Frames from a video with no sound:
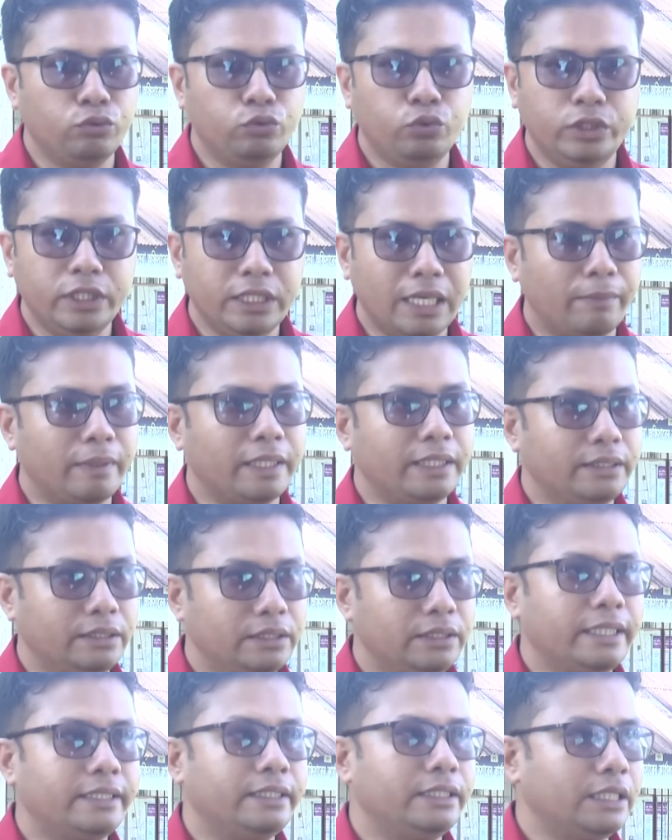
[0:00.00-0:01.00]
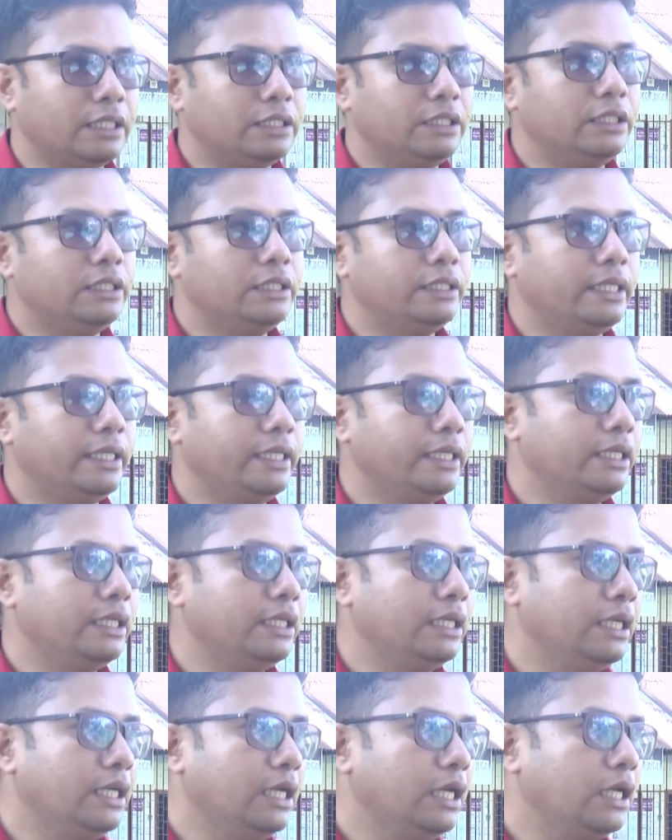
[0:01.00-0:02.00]
দুই দিন আমরা দেখতে চাচ্ছি যে
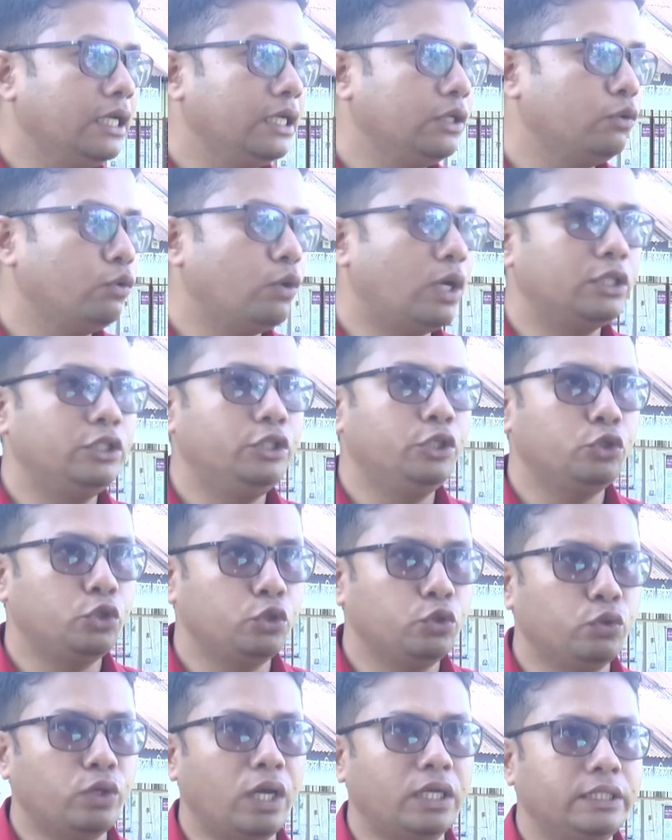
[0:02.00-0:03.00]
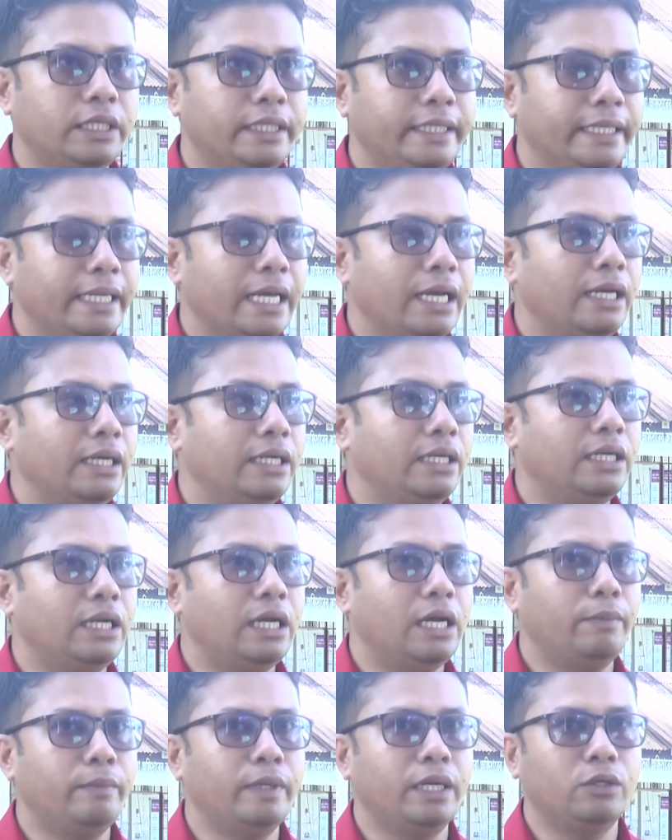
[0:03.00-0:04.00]
কোনো আত্মীয় স্বজন আসে কি না
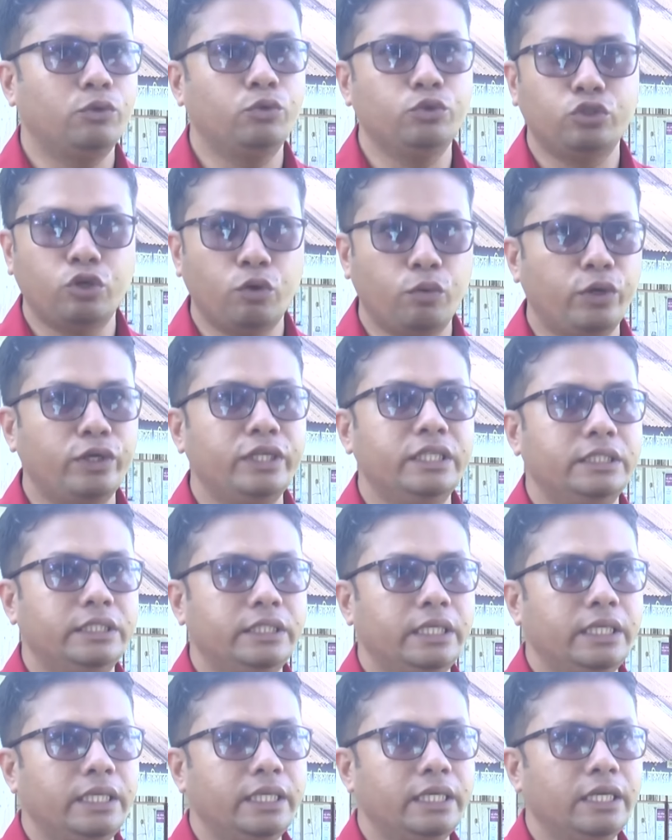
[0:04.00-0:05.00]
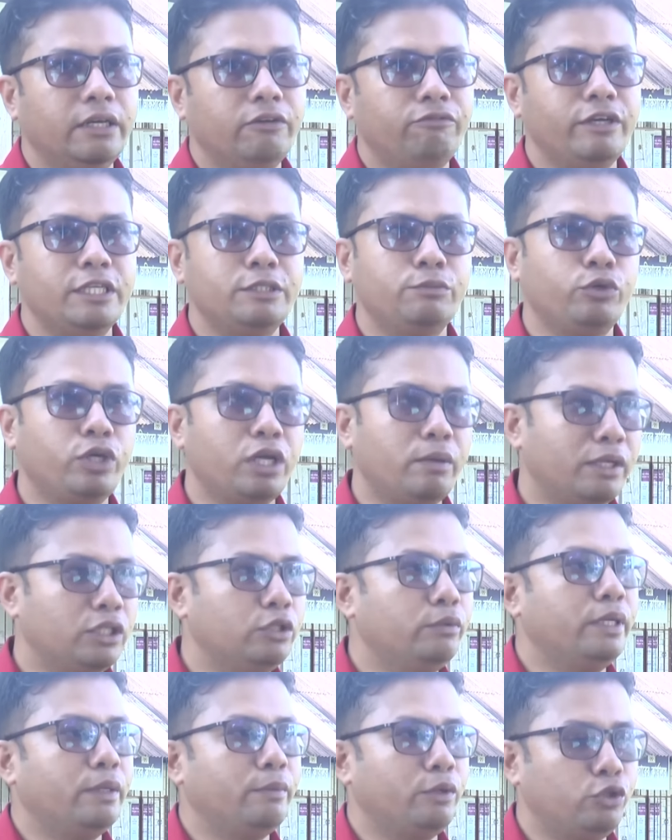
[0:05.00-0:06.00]
আমরা খোঁজখবর নিচ্ছি ফেসবুকের
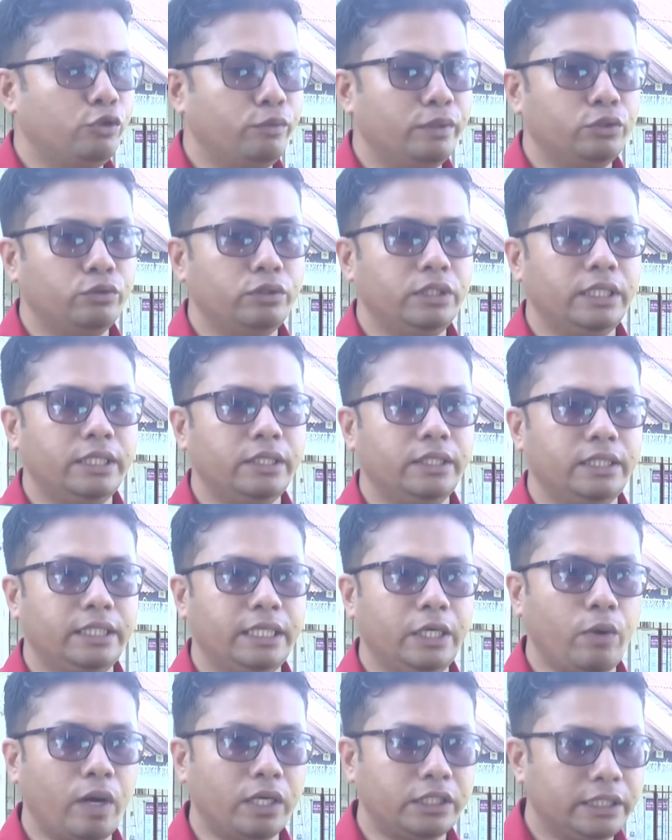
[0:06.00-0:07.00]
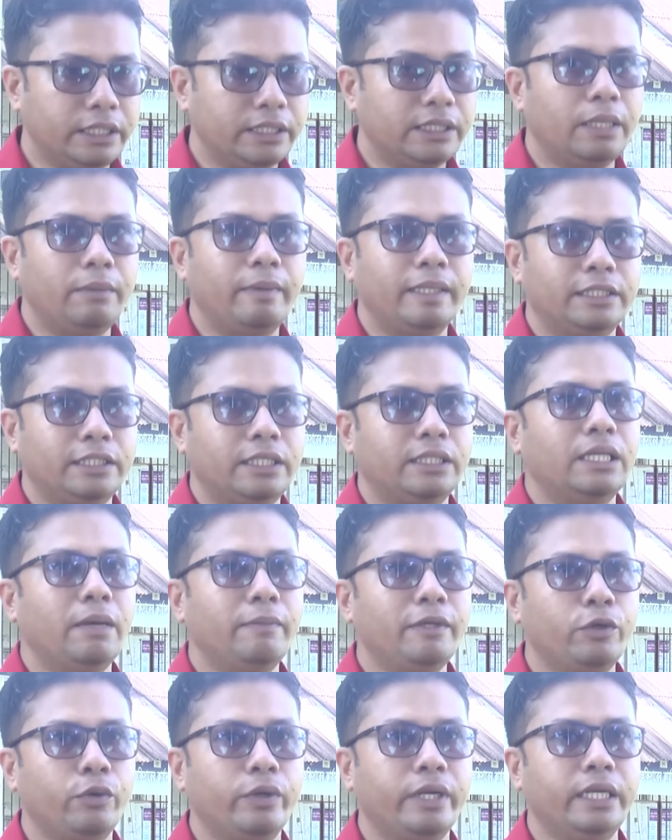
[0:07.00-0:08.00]
মাধ্যমে মাধ্যমে যদি কেউ আসে তার বাচ্চারা
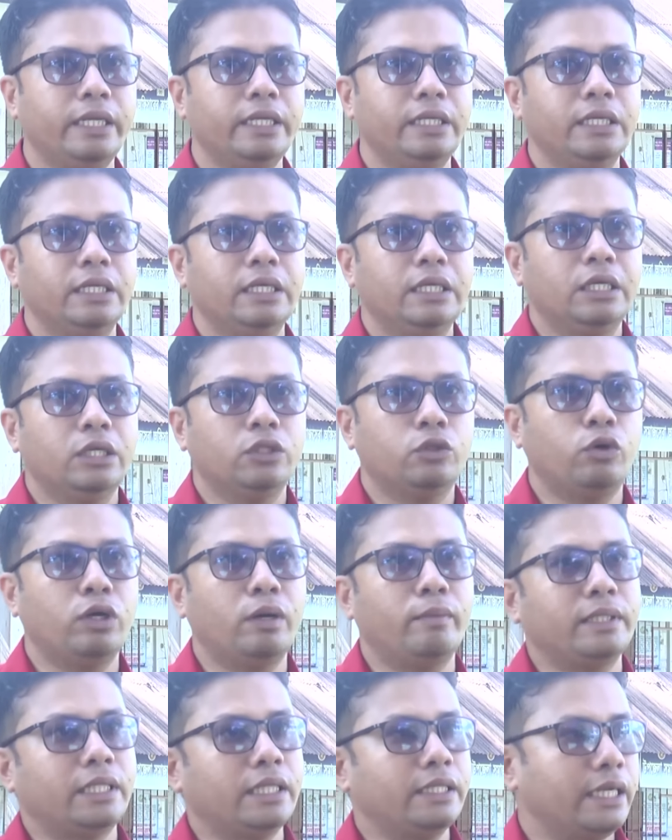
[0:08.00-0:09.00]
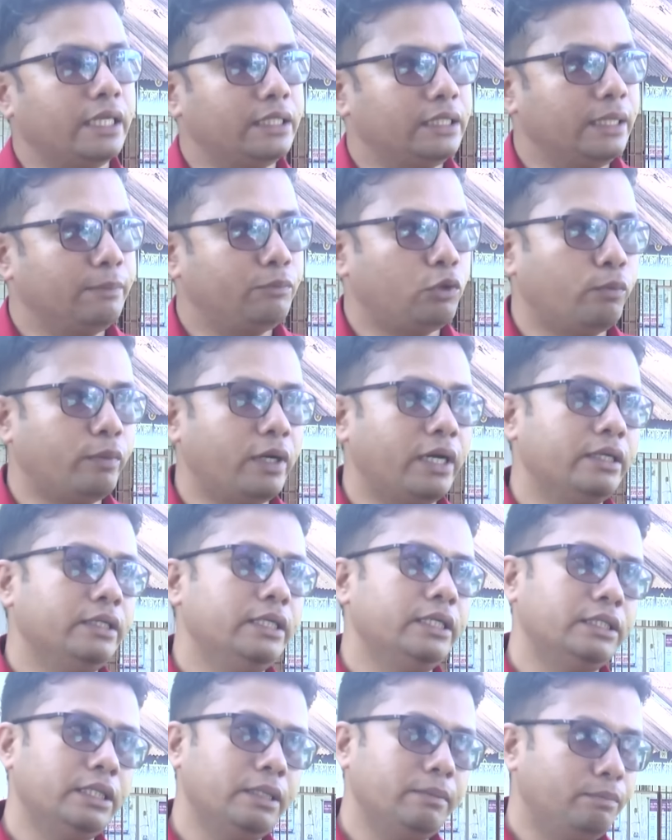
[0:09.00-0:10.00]
দাবি করে তখন আমরা তাদের হাতে প্রপার
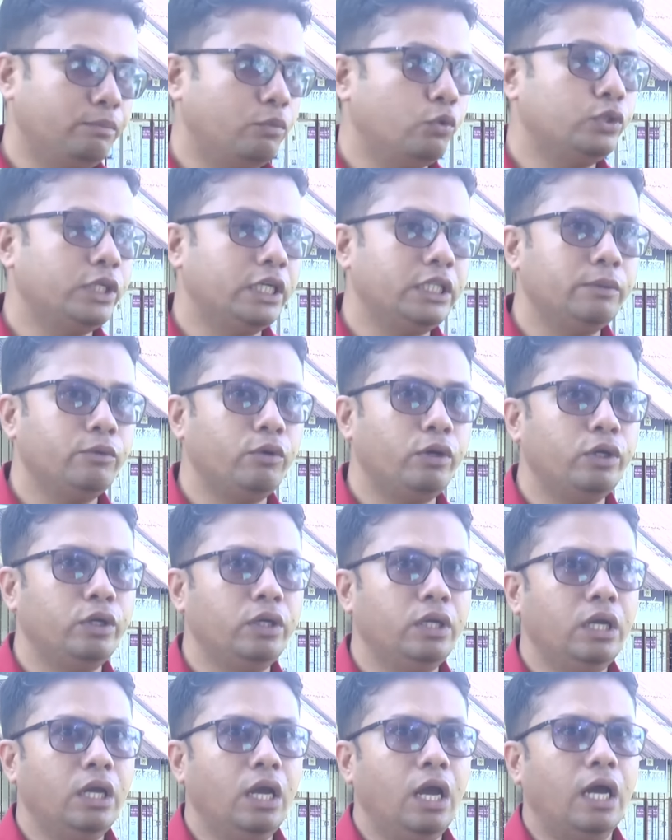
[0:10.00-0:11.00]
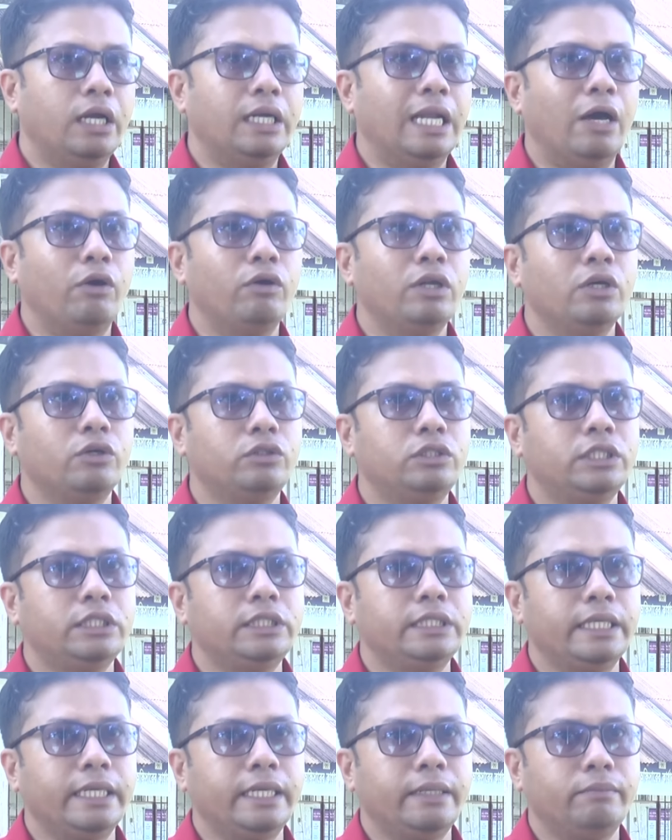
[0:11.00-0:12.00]
ইয়েতে পৌঁছাই দিব আর না হলে হচ্ছে
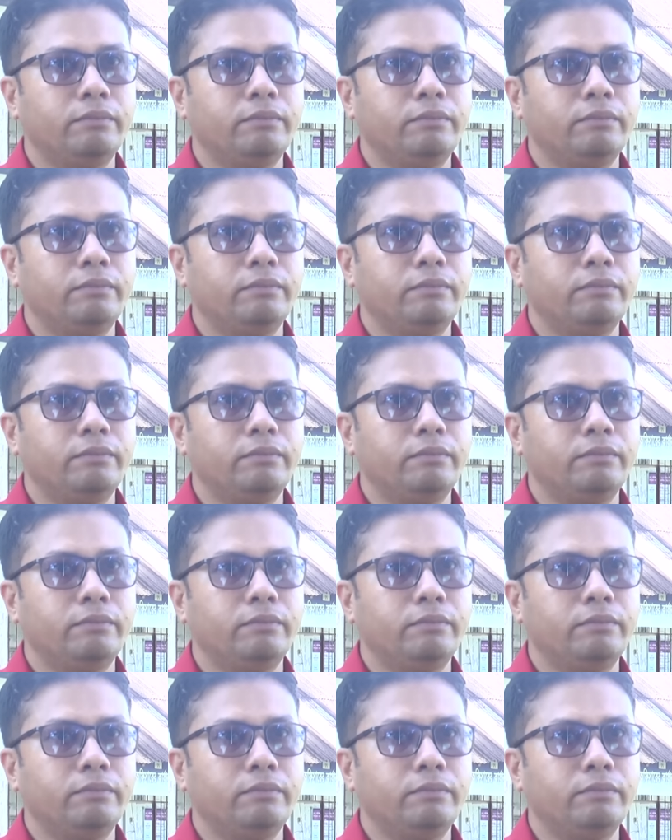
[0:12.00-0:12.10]
যে